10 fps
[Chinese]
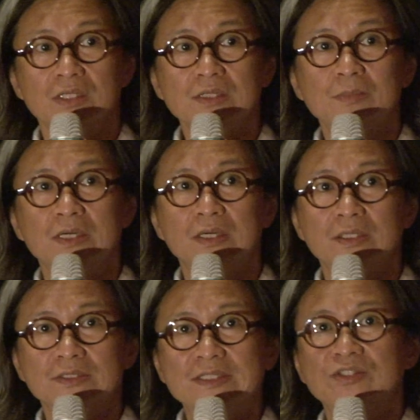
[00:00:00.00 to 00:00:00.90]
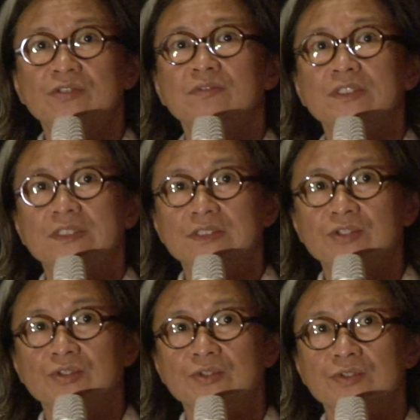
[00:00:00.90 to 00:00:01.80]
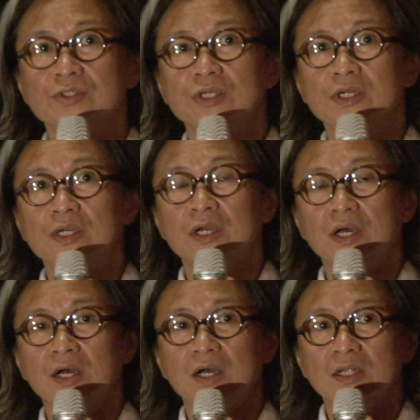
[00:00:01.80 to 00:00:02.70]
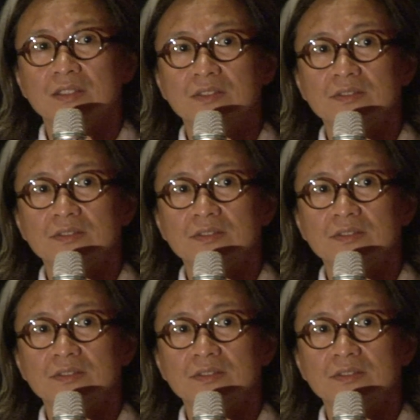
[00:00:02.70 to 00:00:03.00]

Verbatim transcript: 那么但是问题是，呃，